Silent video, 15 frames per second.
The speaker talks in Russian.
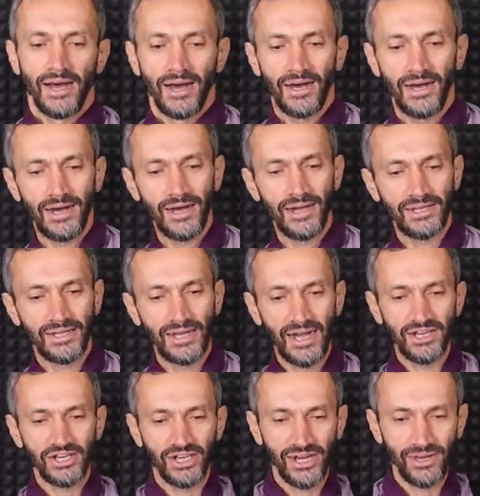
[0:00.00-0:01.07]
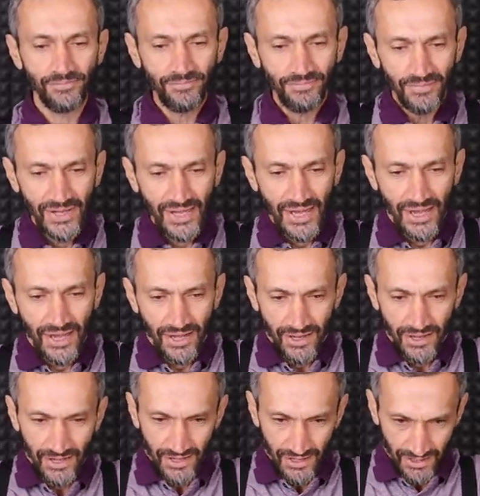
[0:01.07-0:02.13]
А дальше.
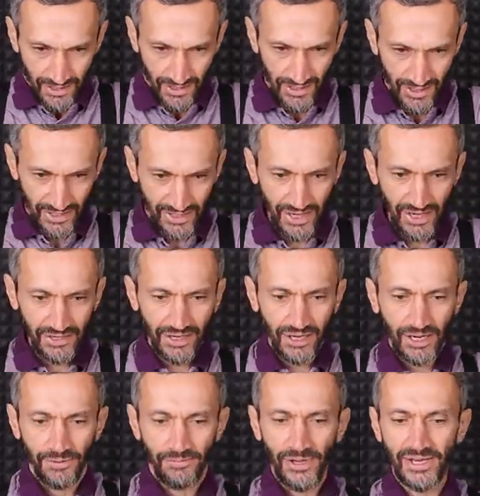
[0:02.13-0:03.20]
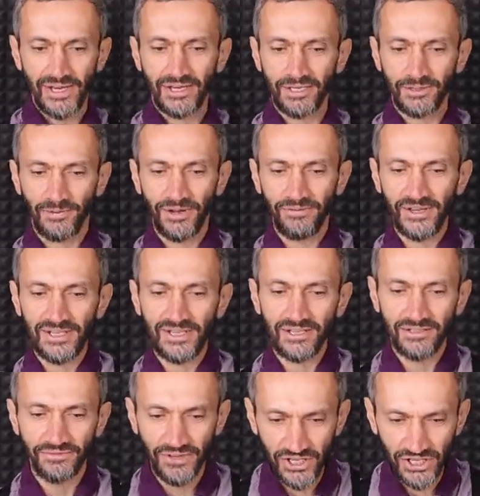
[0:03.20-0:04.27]
А, Генрих Пеникас, профессор
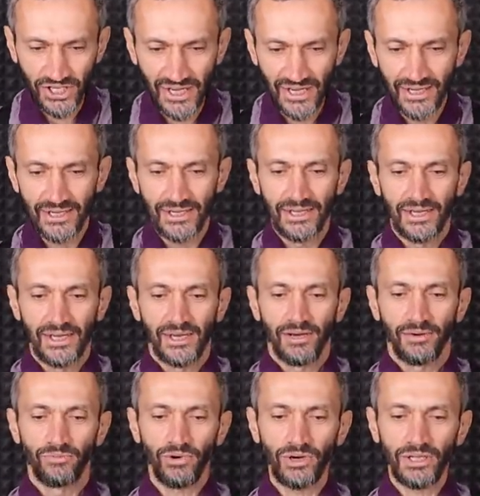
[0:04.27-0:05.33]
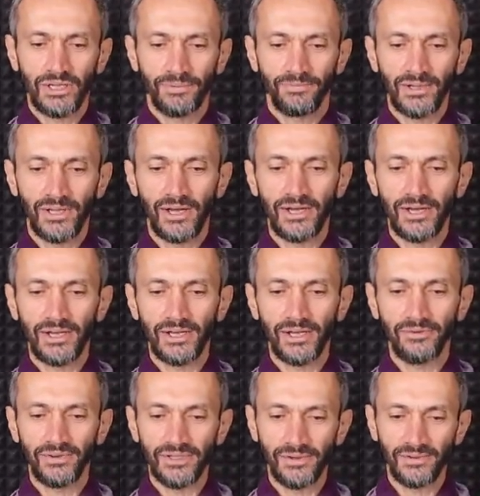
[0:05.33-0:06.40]
из вышки, будет
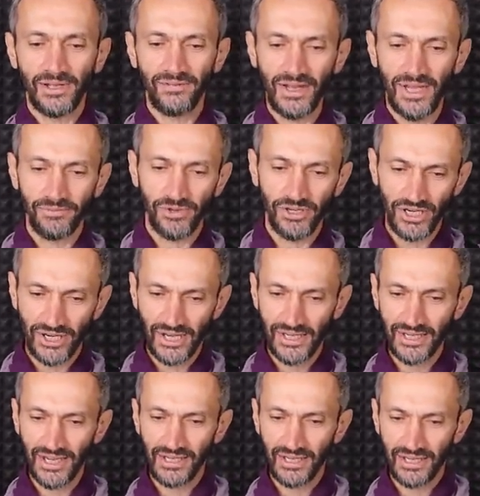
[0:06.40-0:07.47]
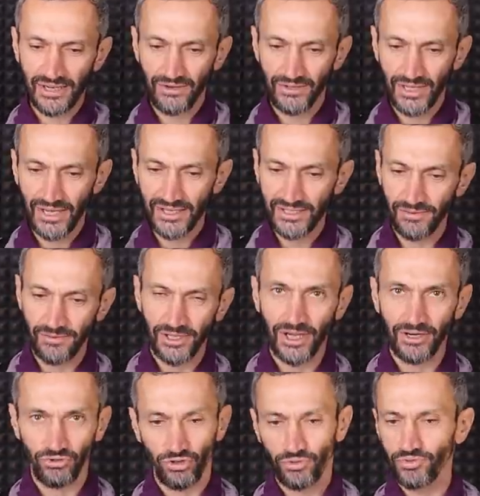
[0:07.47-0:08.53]
а, возобновлять межрегиональный
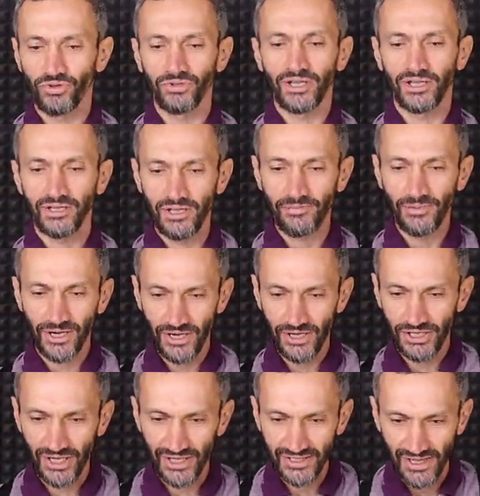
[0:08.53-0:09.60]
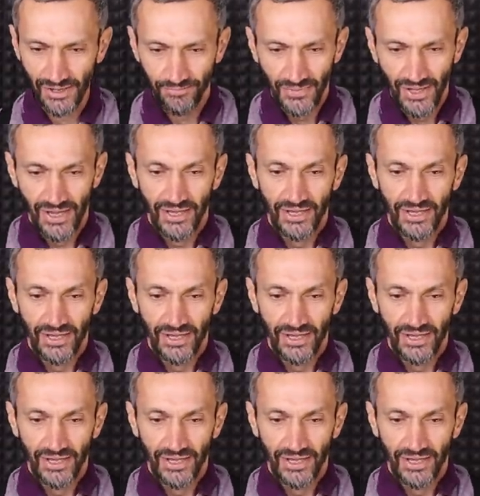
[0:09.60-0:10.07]
онлайн-семинар, ну, собственно, он, наверное, не прекращался.